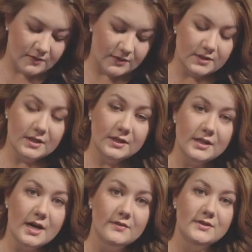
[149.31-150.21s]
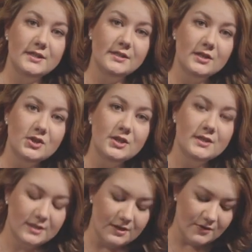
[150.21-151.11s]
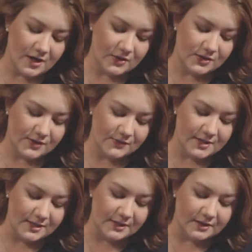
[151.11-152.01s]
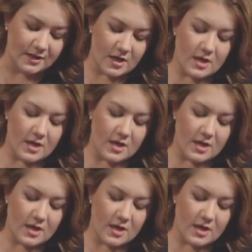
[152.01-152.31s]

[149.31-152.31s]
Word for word: Ведь иногда все этажи сливаются в один,